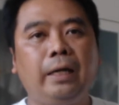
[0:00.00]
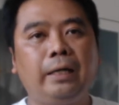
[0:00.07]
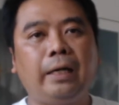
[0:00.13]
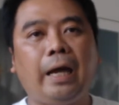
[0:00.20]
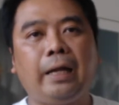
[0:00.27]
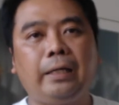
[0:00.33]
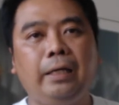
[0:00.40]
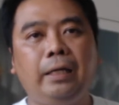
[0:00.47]

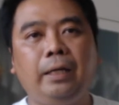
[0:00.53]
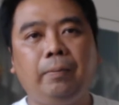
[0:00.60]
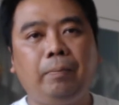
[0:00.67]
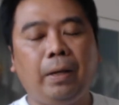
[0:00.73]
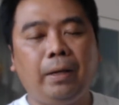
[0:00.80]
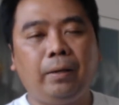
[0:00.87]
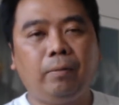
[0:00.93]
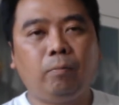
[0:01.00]
งานที่
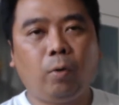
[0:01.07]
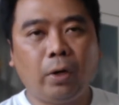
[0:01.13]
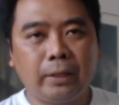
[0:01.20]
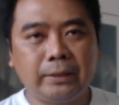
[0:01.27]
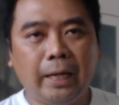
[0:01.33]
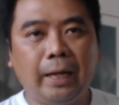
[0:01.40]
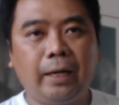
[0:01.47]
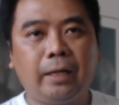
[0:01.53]
เป็นโปรดัก
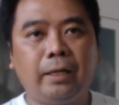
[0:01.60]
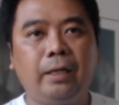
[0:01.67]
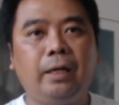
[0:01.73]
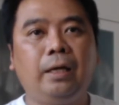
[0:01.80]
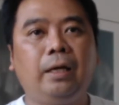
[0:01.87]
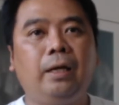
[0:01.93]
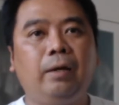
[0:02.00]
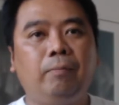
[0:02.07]
ชัน
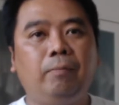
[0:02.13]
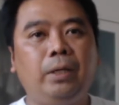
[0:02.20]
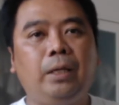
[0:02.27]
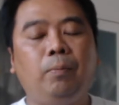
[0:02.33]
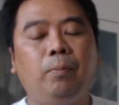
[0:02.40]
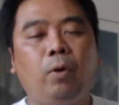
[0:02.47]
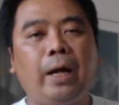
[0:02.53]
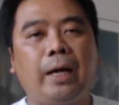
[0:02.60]
มี
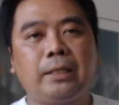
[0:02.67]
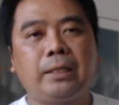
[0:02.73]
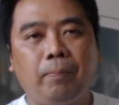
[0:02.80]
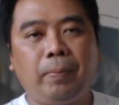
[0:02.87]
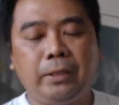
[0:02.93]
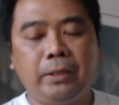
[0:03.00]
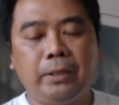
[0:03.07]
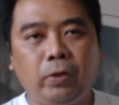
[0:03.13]
Product
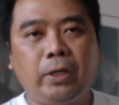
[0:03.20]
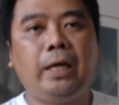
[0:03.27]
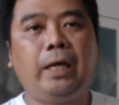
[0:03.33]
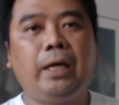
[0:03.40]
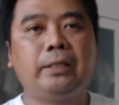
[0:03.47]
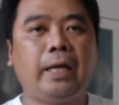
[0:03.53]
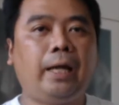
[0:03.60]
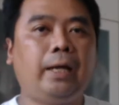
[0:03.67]

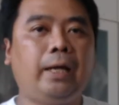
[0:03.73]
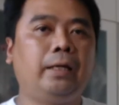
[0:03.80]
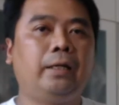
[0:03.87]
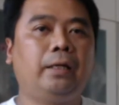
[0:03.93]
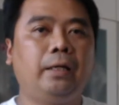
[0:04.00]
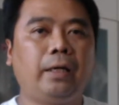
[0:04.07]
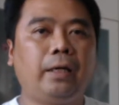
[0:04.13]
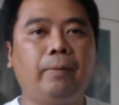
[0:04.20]
Specification
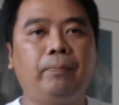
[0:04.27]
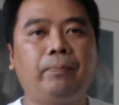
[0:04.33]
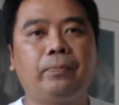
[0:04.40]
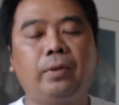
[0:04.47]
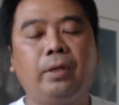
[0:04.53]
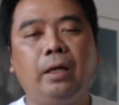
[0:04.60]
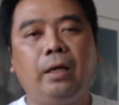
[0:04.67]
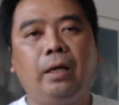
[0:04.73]
นะครับ
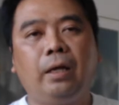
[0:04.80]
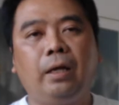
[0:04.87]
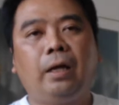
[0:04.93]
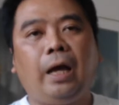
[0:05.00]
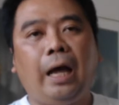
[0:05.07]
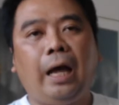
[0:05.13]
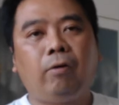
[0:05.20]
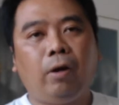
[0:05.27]

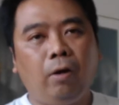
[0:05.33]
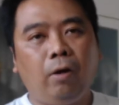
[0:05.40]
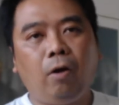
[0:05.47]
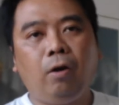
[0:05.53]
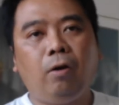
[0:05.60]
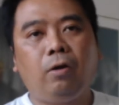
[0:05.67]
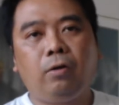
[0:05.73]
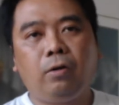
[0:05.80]
อ้าวแล้วเรา
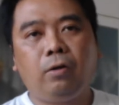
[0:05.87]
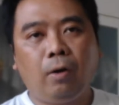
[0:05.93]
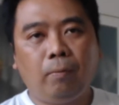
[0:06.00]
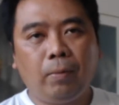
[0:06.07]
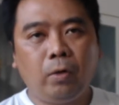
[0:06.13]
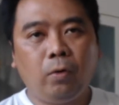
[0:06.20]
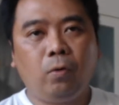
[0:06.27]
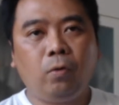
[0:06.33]
ลอง
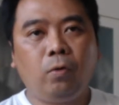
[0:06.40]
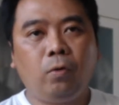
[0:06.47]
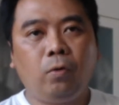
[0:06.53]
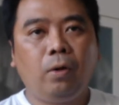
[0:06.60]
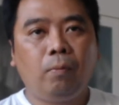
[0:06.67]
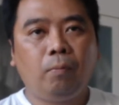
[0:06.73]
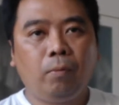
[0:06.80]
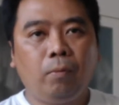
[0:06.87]
มาดู
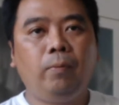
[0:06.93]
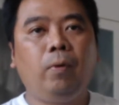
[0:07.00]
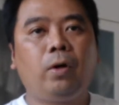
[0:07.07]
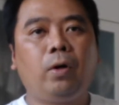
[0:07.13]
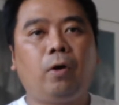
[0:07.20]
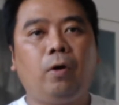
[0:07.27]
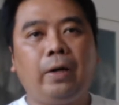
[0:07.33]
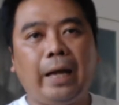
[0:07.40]
บริบท
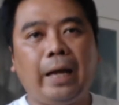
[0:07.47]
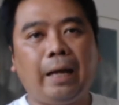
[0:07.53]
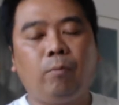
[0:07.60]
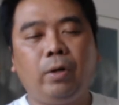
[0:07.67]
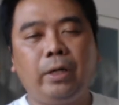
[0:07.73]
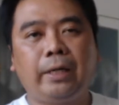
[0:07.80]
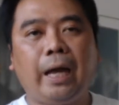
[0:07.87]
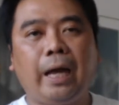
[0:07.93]
ของงานบ
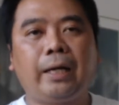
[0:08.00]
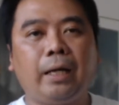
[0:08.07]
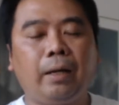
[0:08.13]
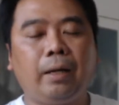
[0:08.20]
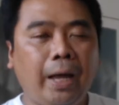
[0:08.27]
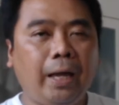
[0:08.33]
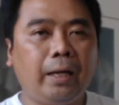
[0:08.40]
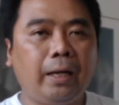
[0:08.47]
ริการกัน
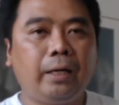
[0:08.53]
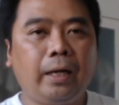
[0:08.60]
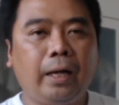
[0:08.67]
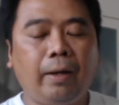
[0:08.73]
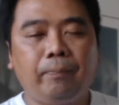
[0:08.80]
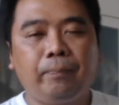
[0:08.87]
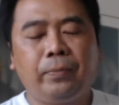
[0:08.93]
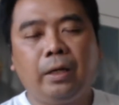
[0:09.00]
บ้างนะครั
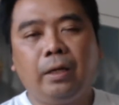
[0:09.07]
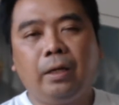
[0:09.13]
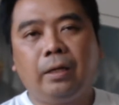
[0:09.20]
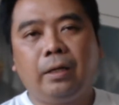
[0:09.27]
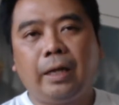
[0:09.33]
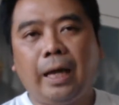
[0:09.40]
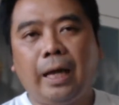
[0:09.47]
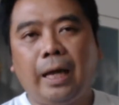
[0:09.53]
บ
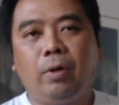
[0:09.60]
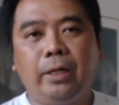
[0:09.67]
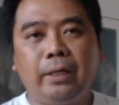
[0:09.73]
งานบริ